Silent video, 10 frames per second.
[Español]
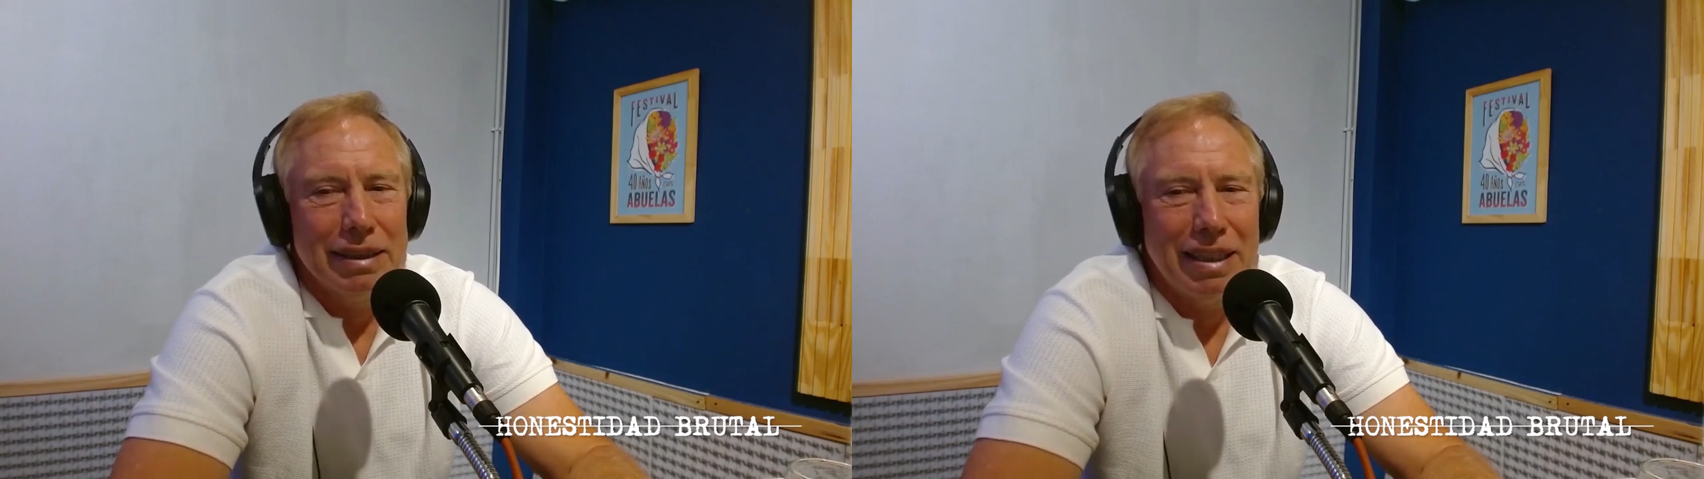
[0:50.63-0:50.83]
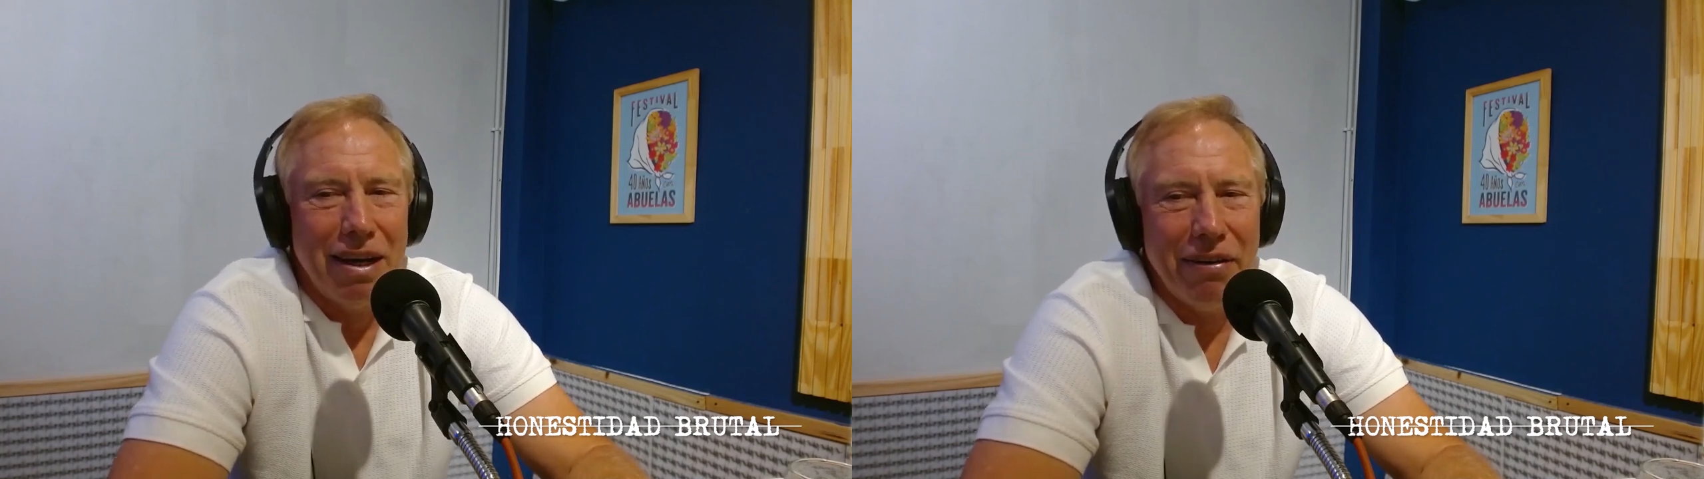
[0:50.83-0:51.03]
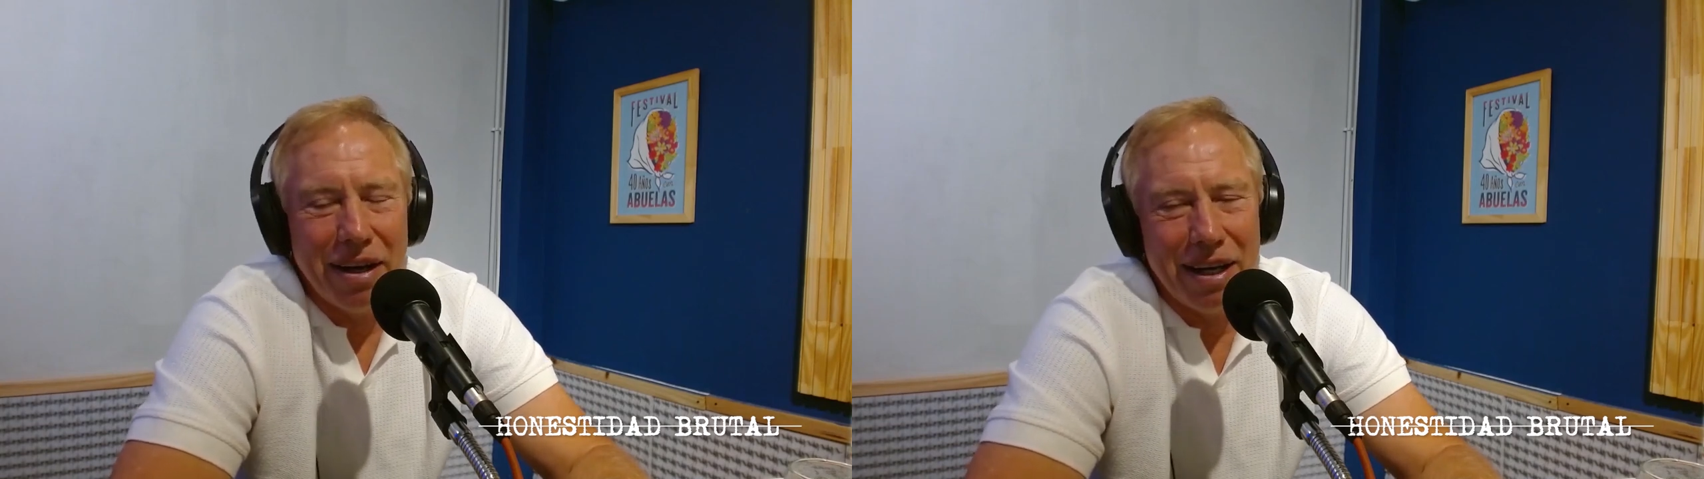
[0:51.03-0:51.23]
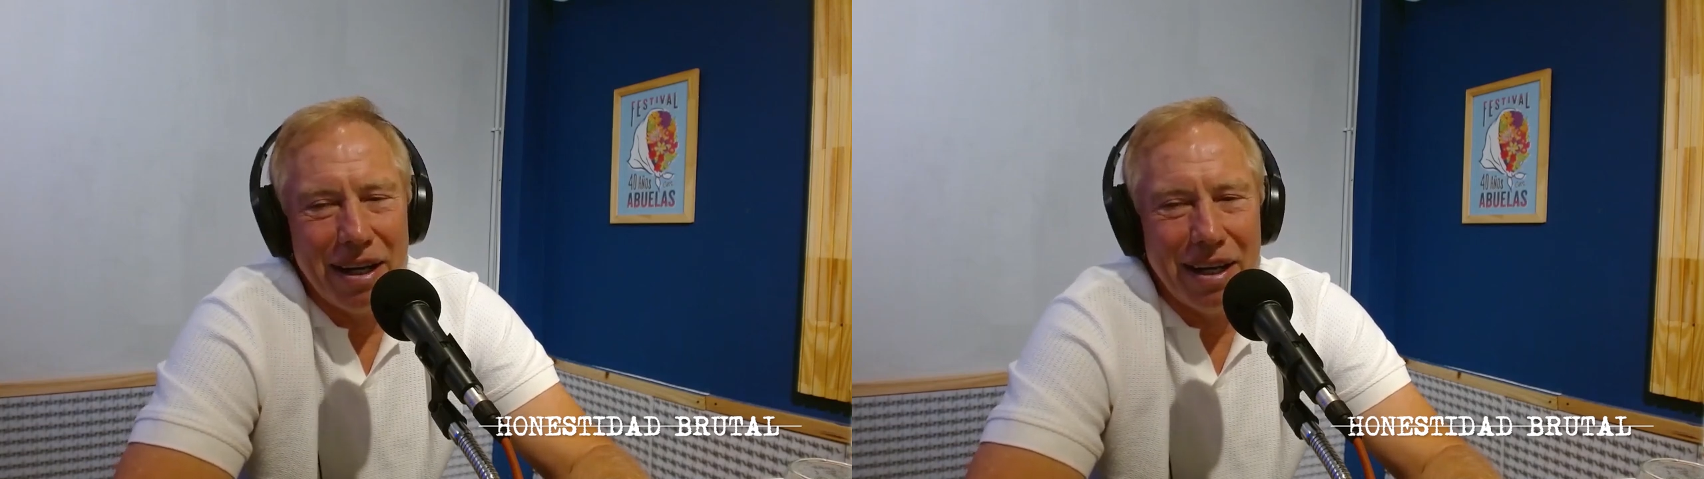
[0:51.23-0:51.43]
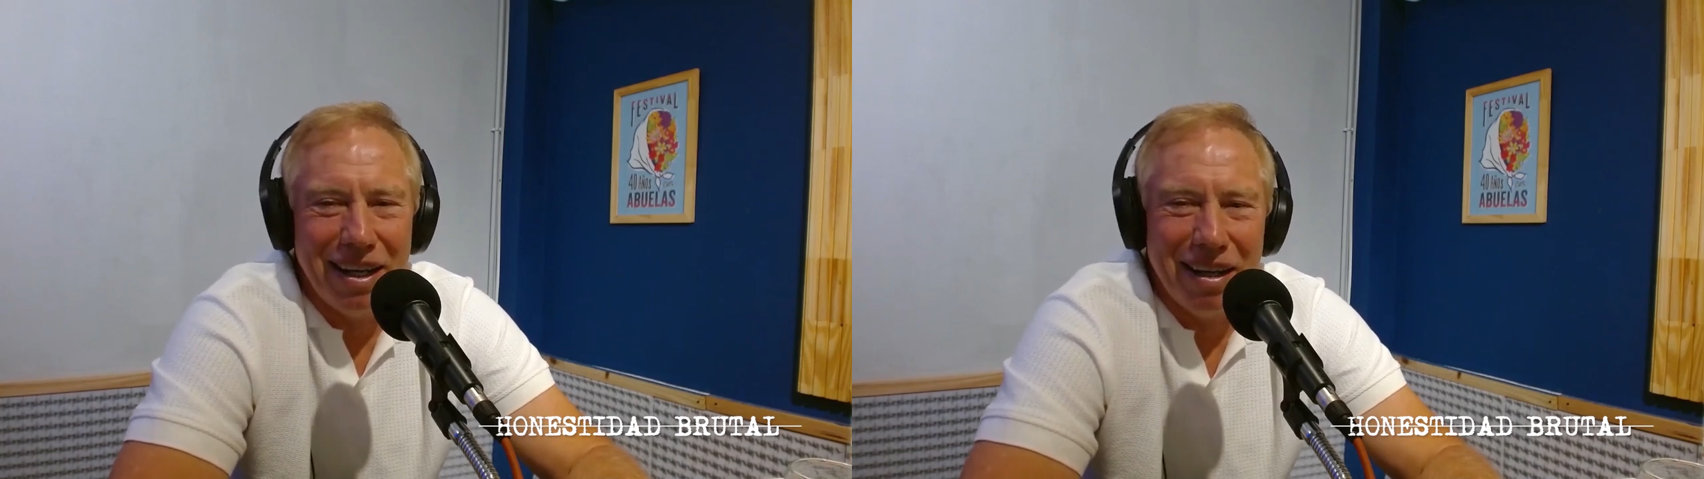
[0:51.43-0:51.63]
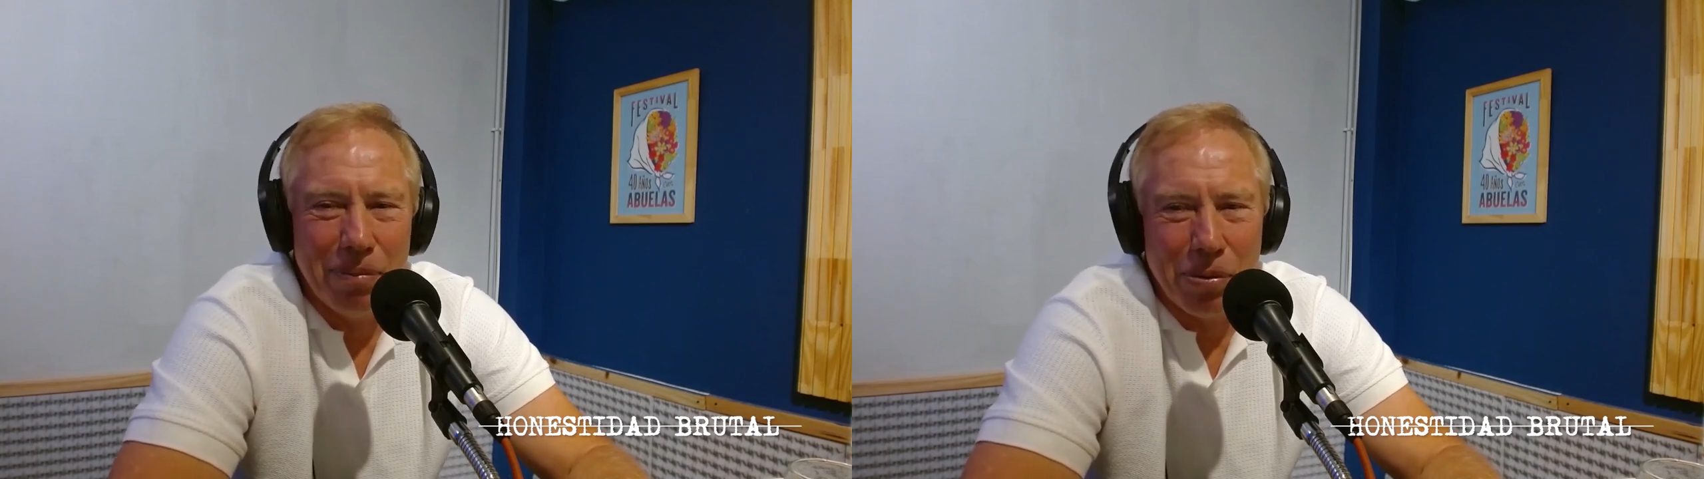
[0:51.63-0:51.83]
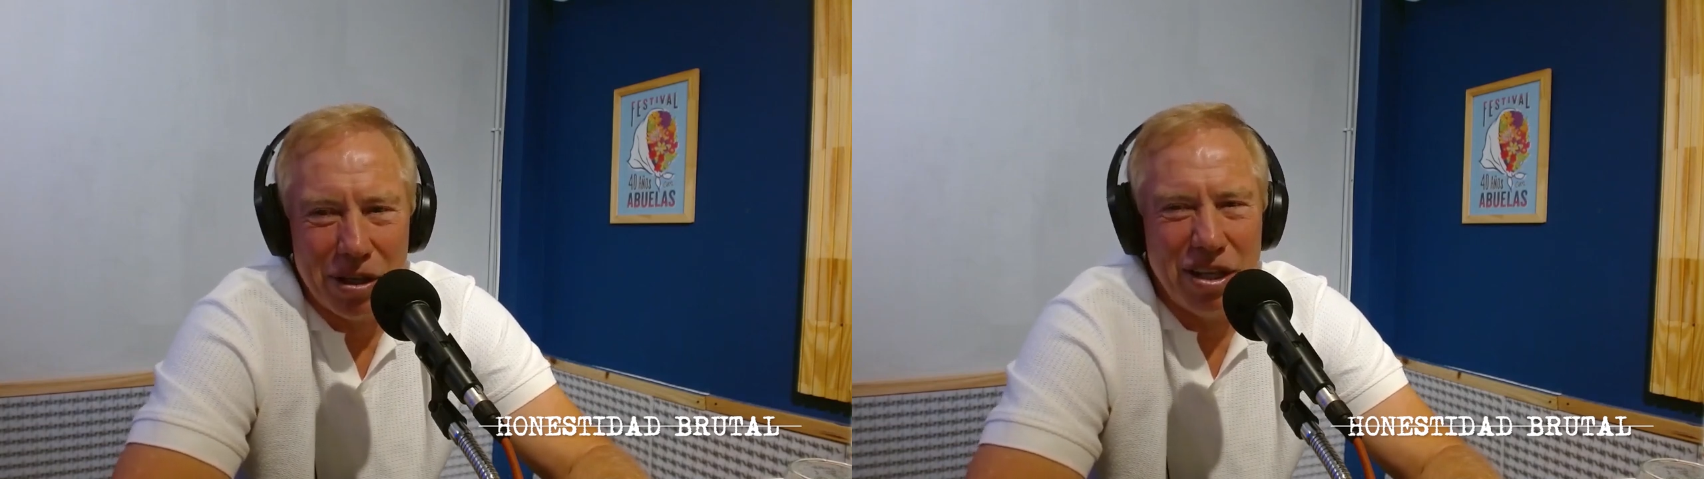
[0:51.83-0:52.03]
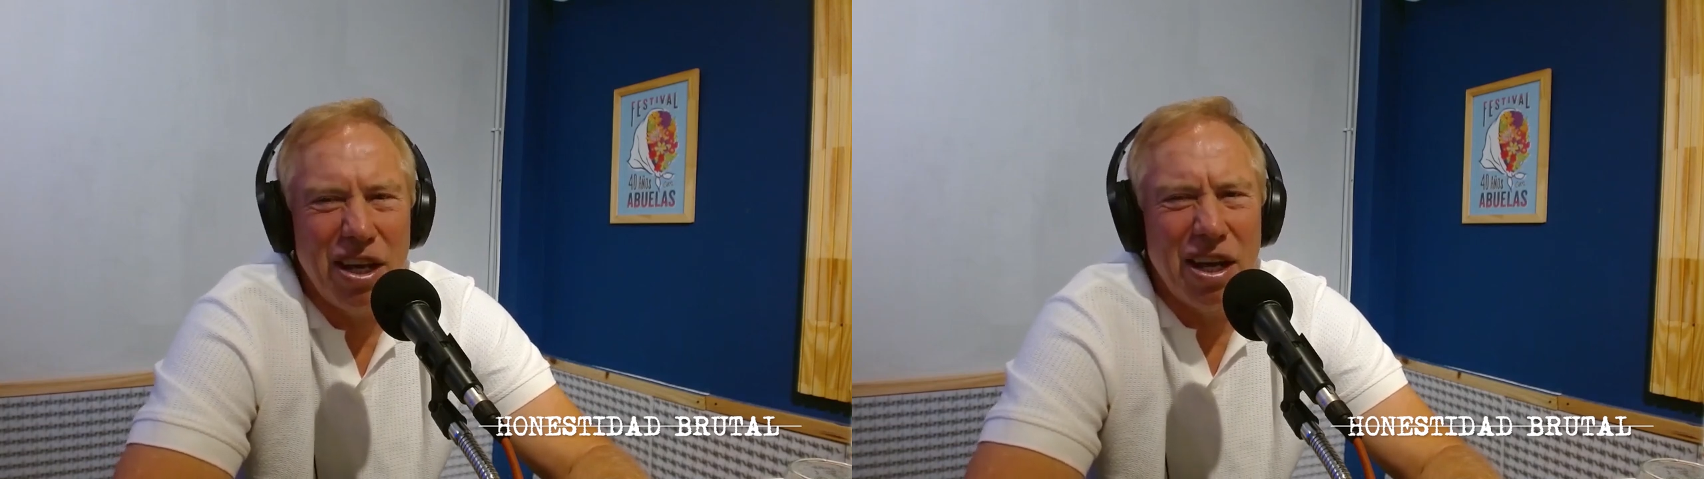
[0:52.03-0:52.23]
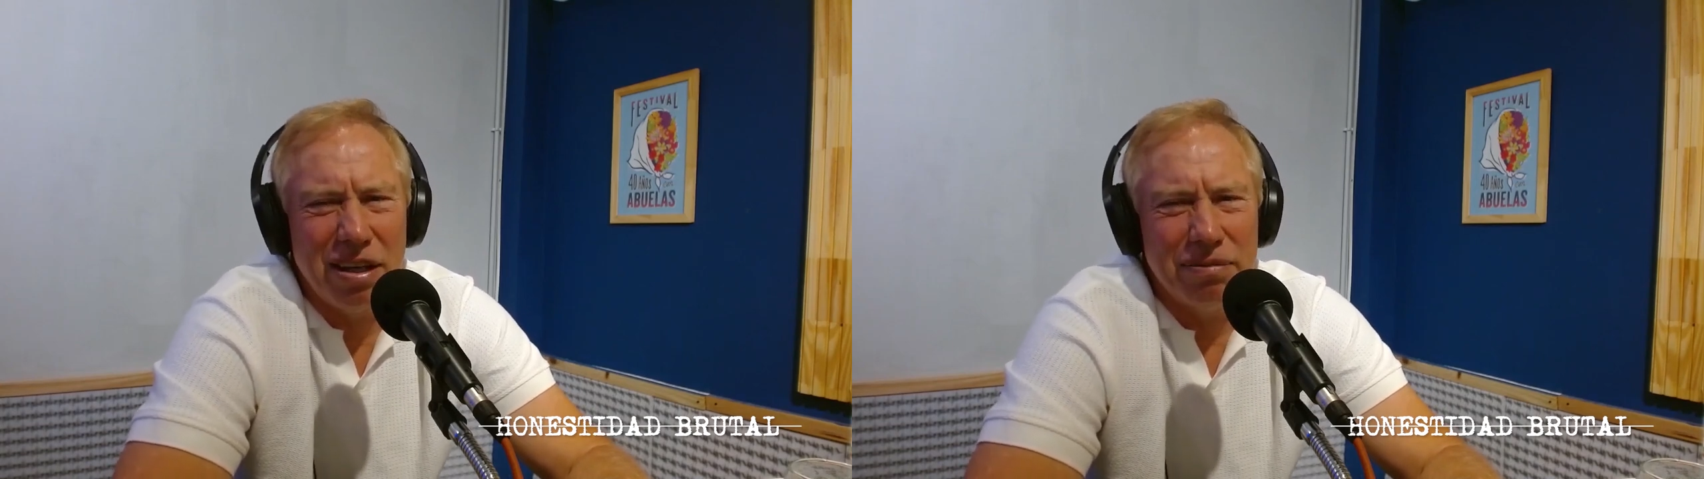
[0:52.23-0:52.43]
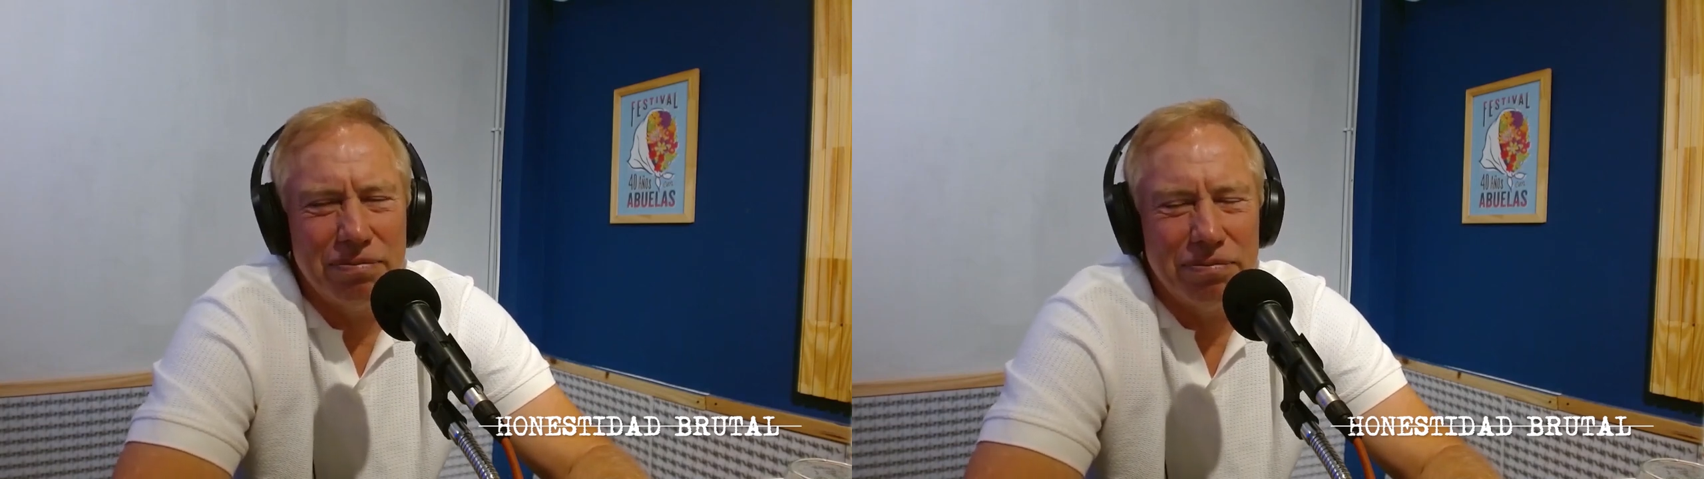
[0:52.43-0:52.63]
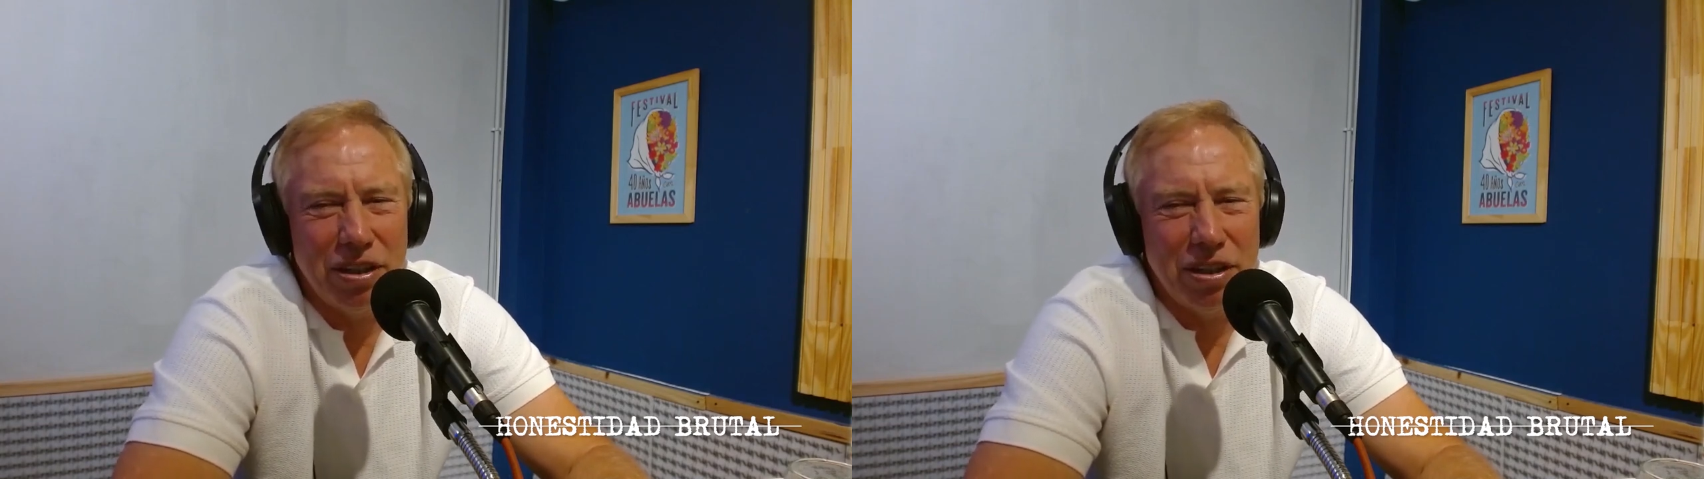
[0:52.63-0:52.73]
a ver, eh, porque tenía,